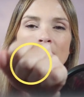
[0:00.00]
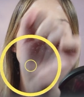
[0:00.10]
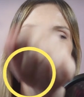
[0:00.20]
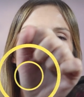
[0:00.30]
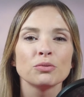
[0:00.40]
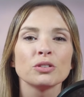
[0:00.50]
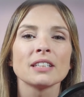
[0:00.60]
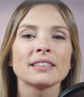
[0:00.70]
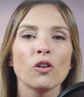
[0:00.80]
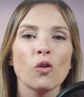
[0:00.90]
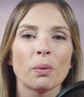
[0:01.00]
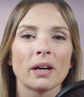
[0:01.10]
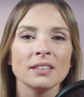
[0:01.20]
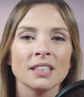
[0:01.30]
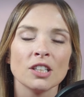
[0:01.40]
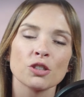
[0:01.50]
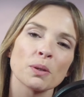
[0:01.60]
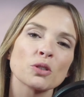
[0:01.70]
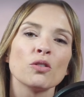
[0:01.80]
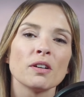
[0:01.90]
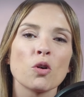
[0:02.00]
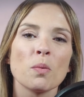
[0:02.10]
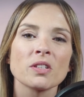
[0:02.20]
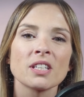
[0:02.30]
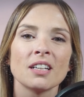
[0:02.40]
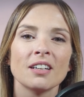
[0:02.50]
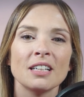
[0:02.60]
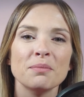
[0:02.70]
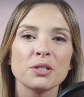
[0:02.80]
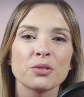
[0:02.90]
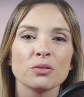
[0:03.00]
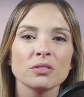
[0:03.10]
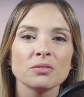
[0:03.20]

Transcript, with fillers: Désolée de vous interrompre. Hein. Je pense qu'on va commencer euh, l'émission.